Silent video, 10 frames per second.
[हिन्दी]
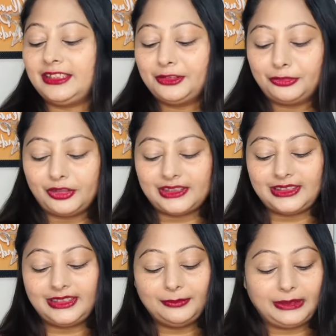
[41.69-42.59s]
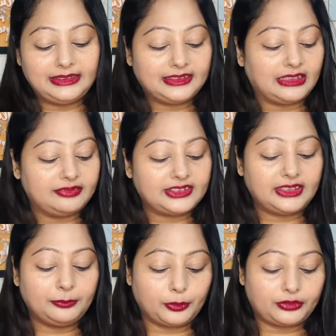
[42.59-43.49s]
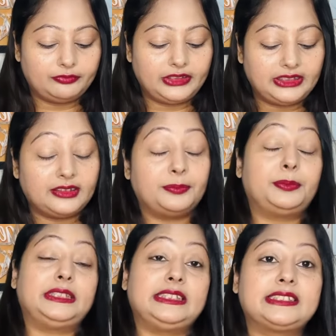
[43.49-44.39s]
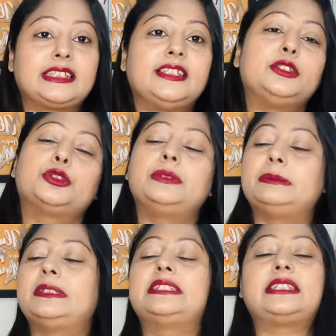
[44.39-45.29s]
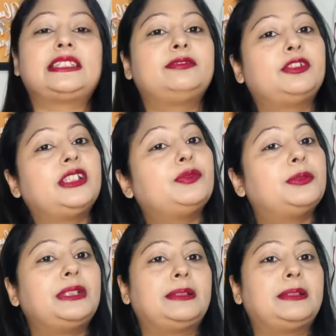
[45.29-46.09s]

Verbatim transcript: तो इसीलिए मैंने काफ़ी सारे बॉटम वेयर परचेज़ करे जो मेरे पास रिसीव हुए हैं वो मैं आप